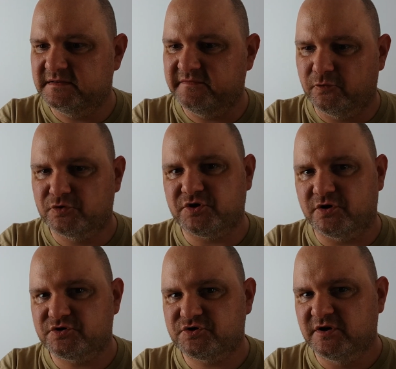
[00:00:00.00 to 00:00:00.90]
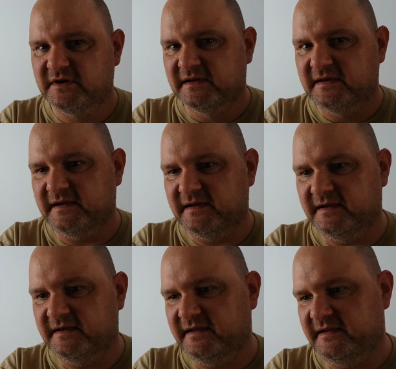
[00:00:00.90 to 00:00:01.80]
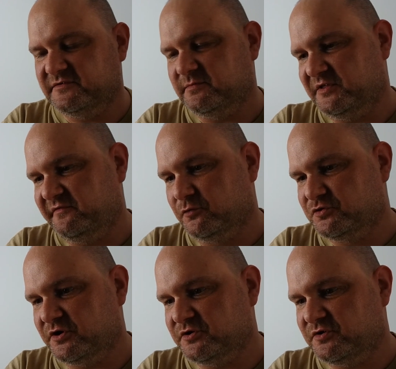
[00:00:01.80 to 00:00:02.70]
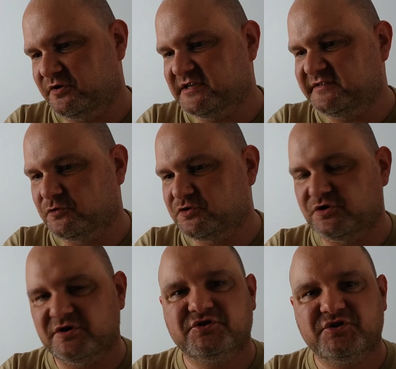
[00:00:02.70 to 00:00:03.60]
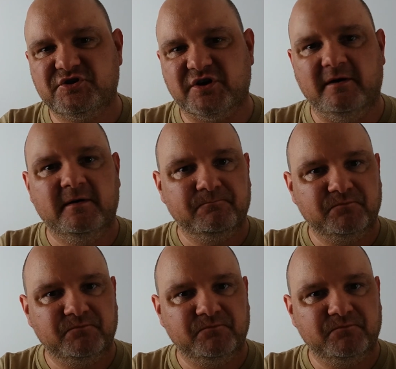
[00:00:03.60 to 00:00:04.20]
twórczość E, I w sumie twórczość to nie jest twórczość, to jest życie.